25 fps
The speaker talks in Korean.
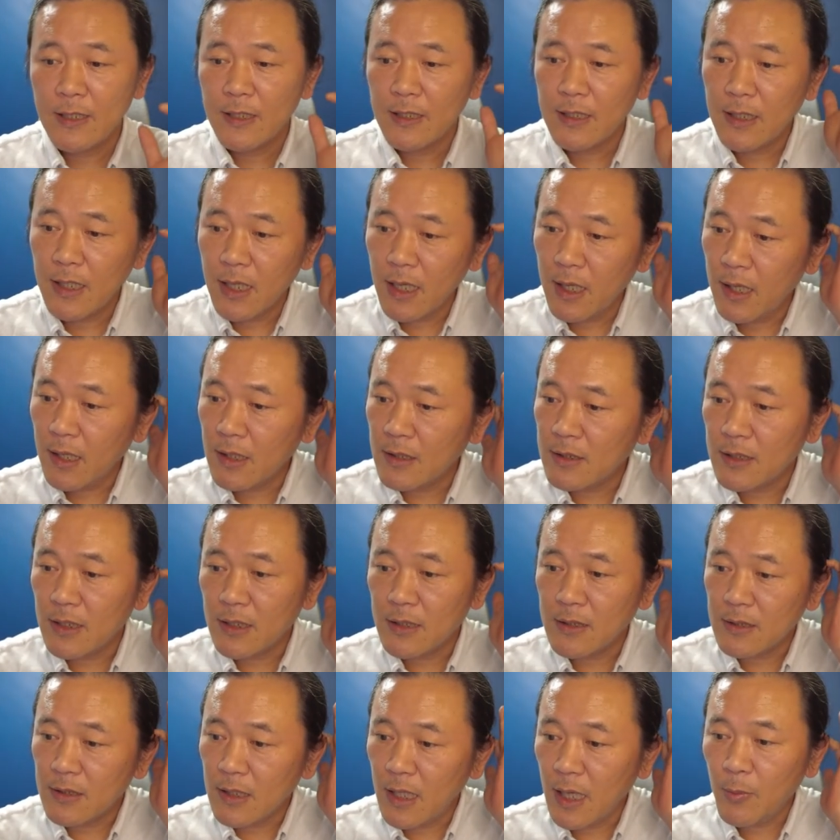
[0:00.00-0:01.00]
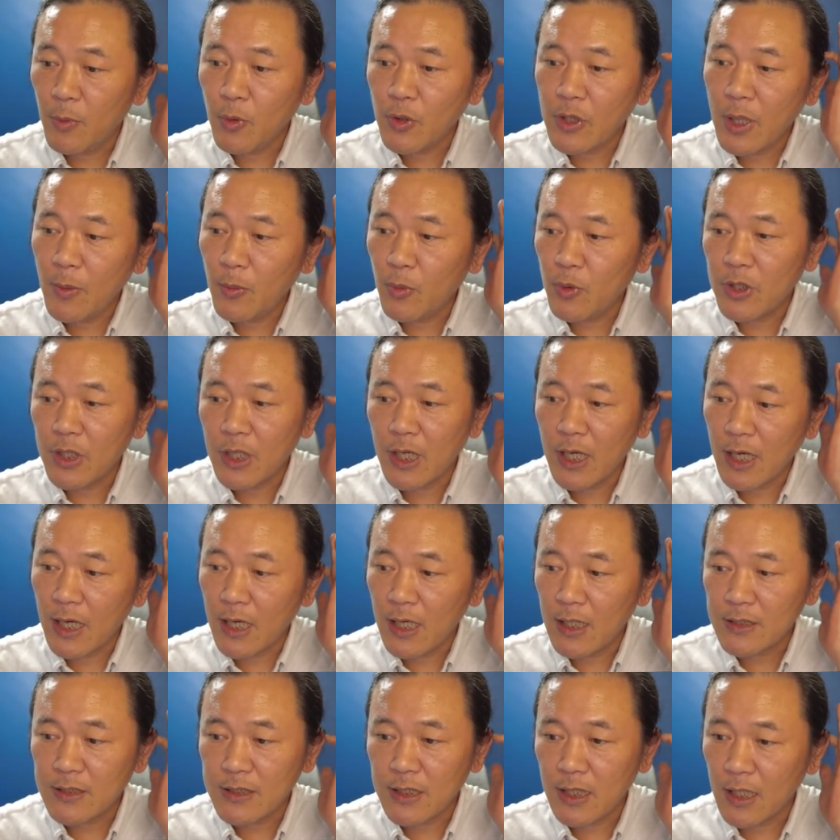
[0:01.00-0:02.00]
이게 이제 해보다
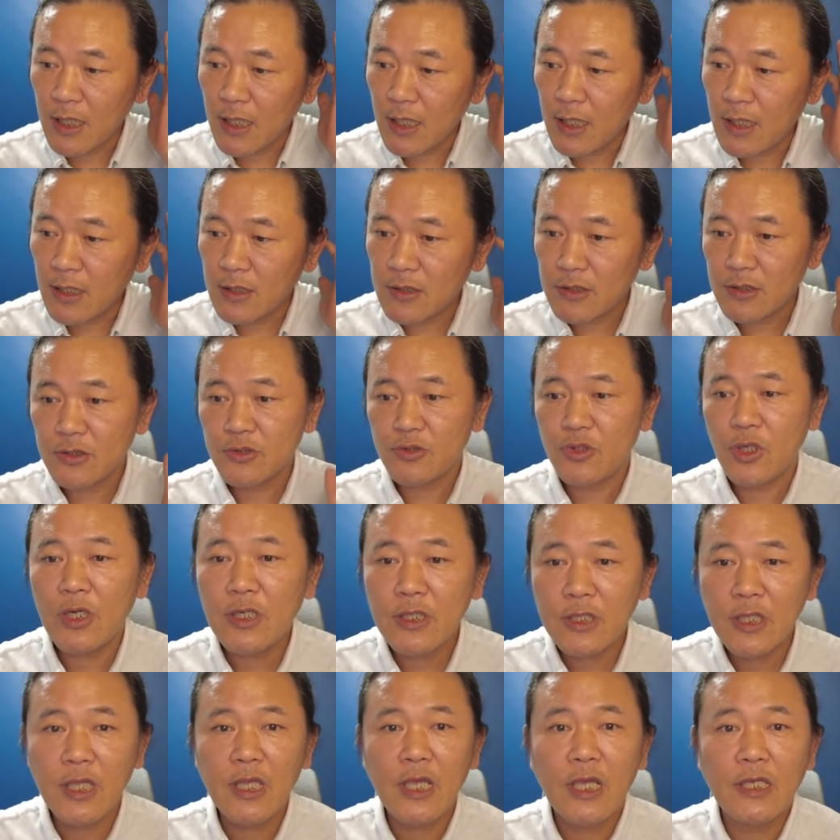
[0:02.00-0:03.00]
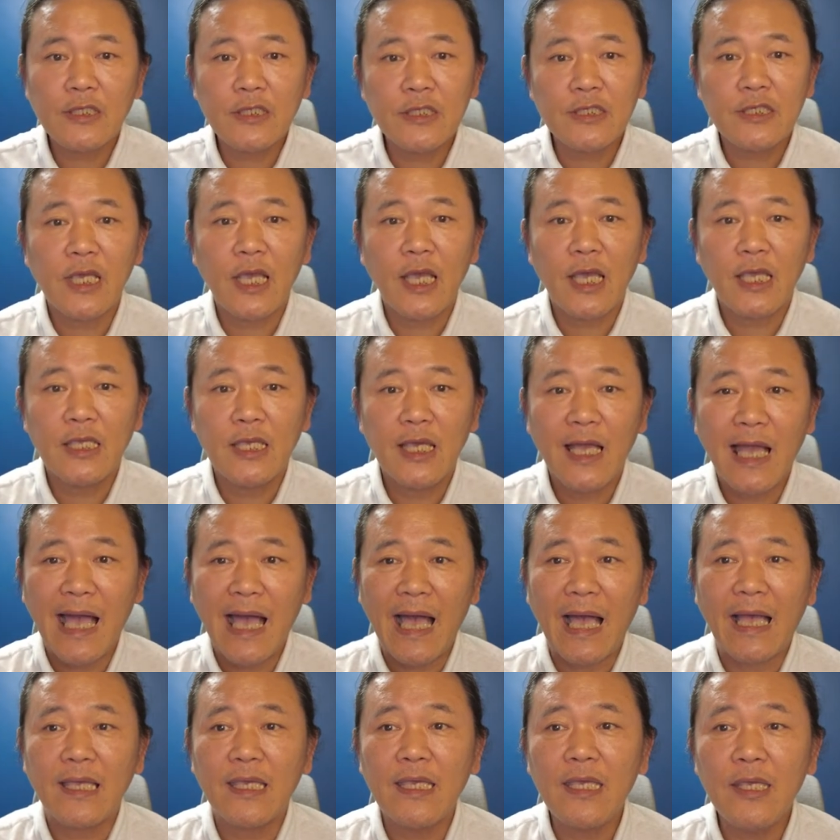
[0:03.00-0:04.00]
보니까 제가 최근에 사실 제가 이
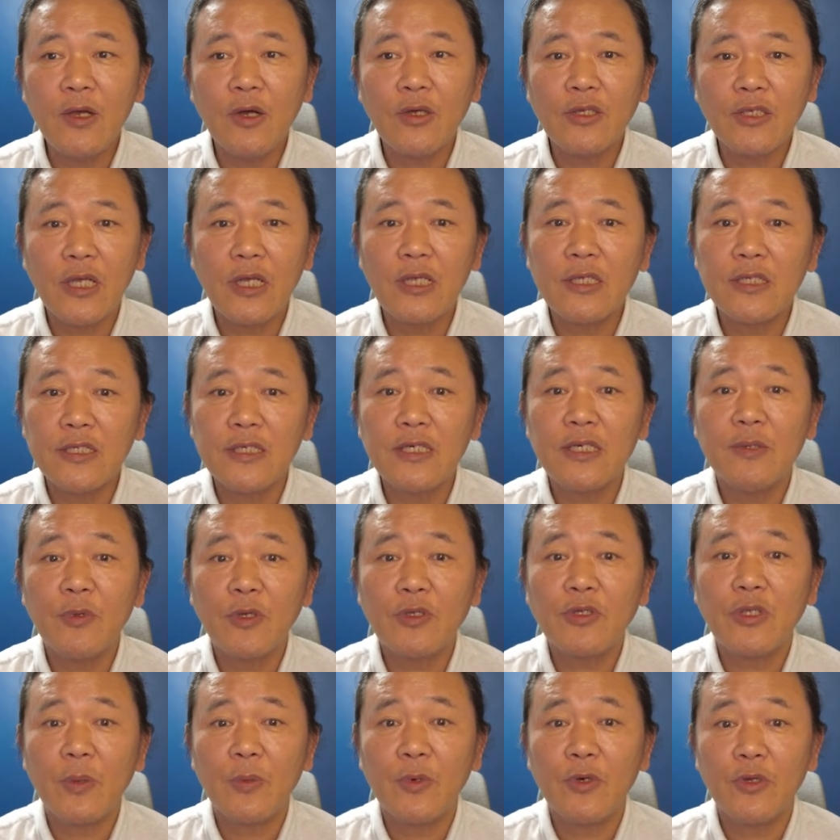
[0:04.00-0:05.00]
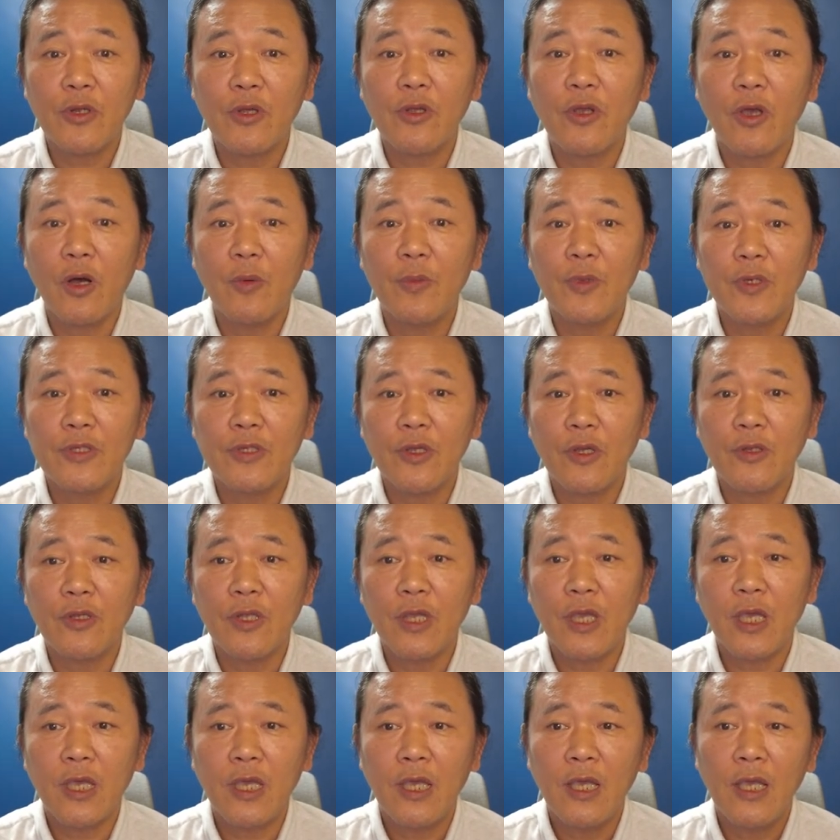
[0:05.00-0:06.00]
강의 영상을 찍으면서 한 그런 경험이
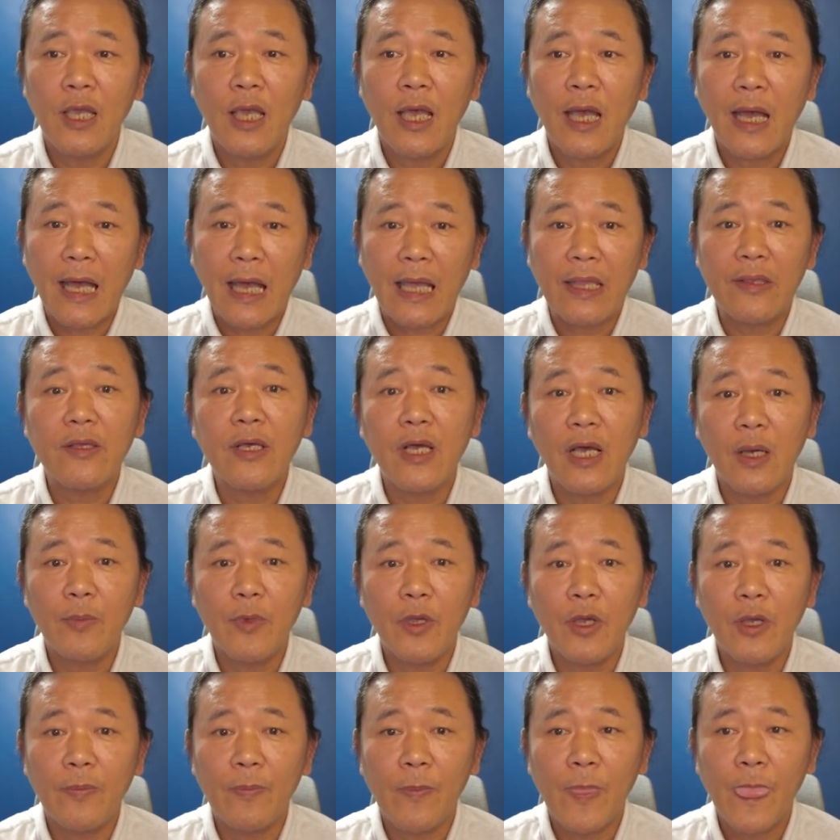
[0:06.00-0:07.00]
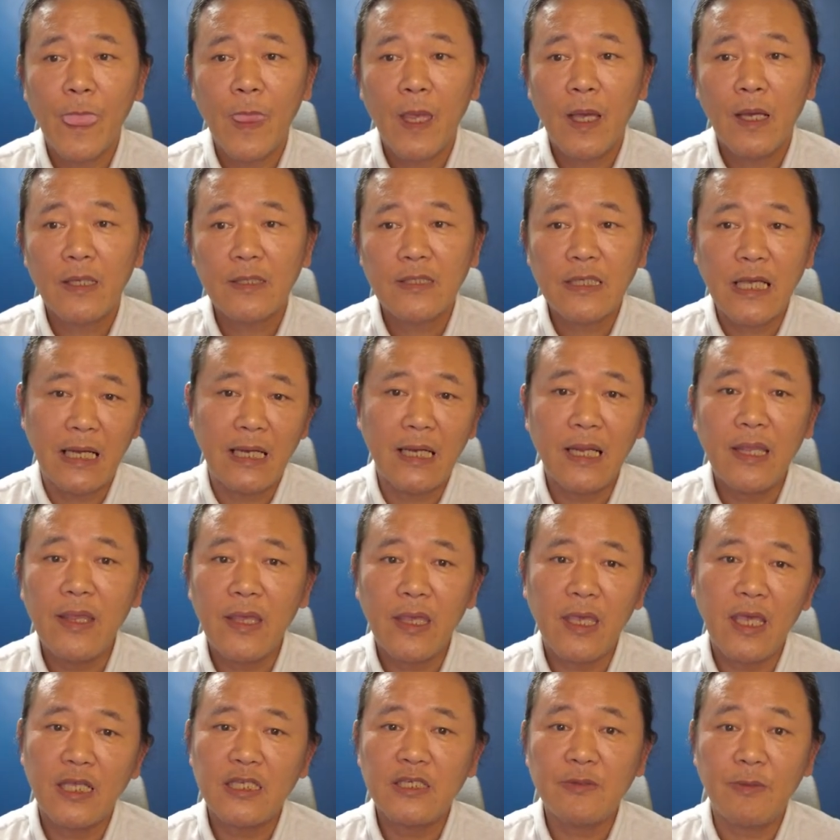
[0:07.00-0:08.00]
있었는데 가능하면
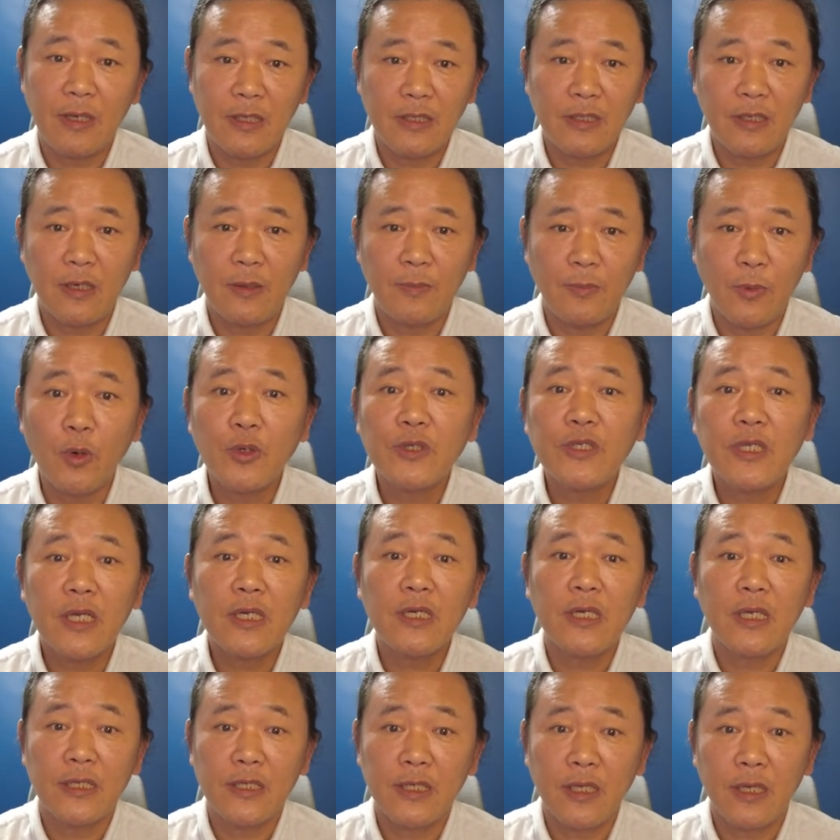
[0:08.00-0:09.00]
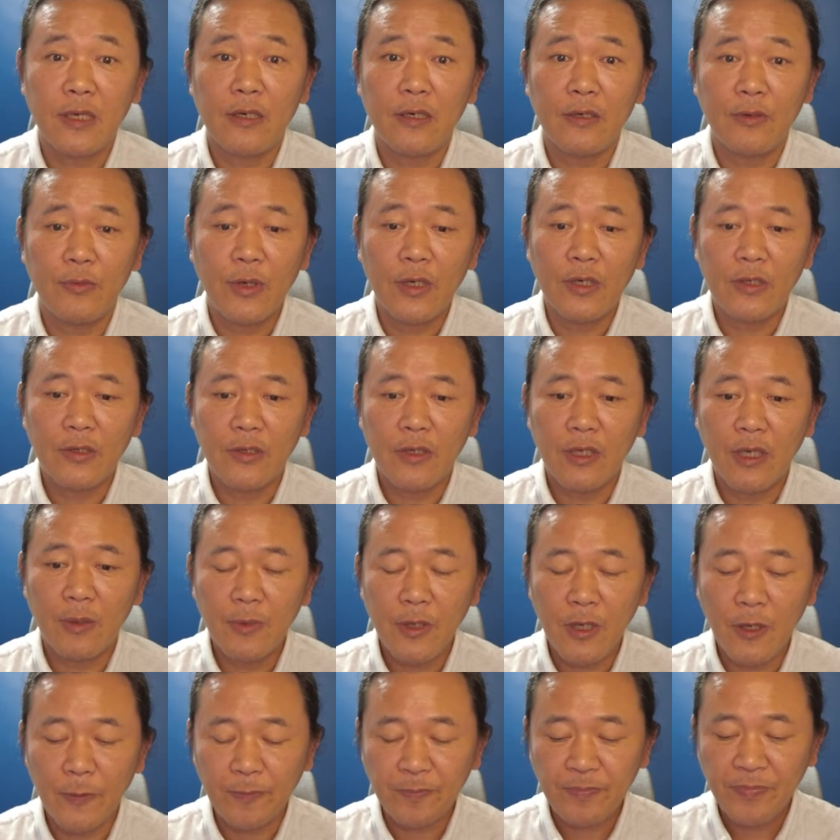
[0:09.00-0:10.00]
잘라내기 하지 마세요. 복사를 하세요. 왜
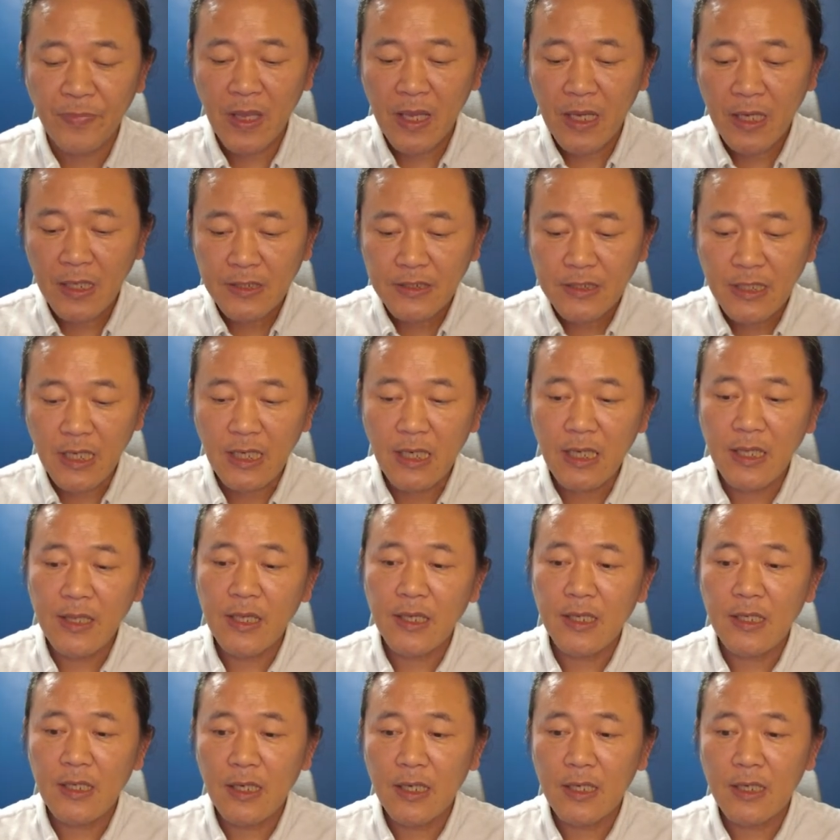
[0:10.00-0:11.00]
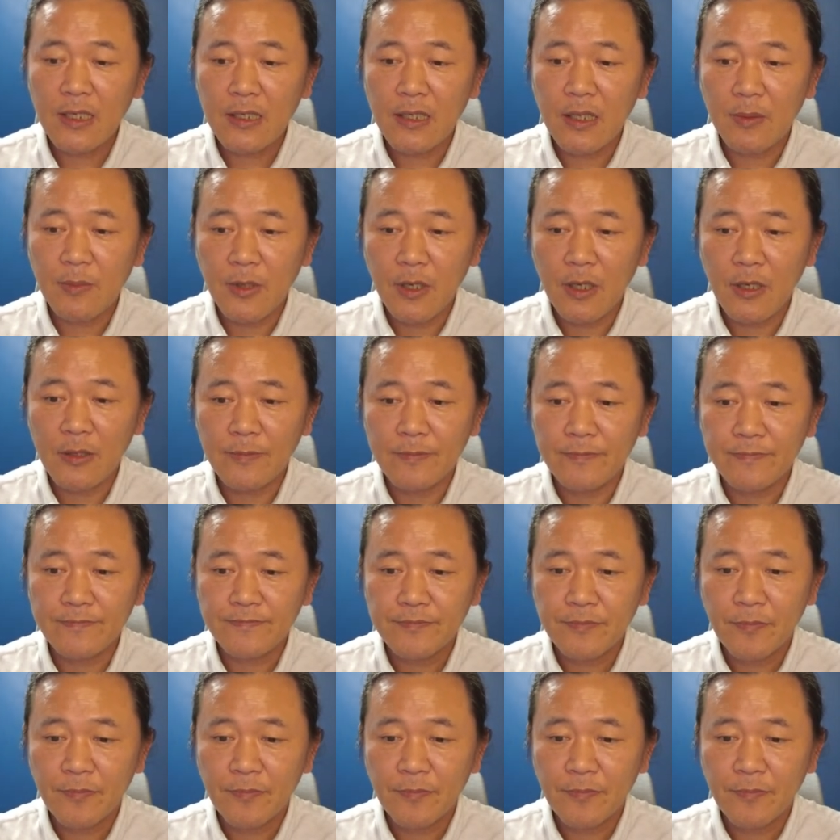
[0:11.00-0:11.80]
그러냐면 잘라내기를 하게 되면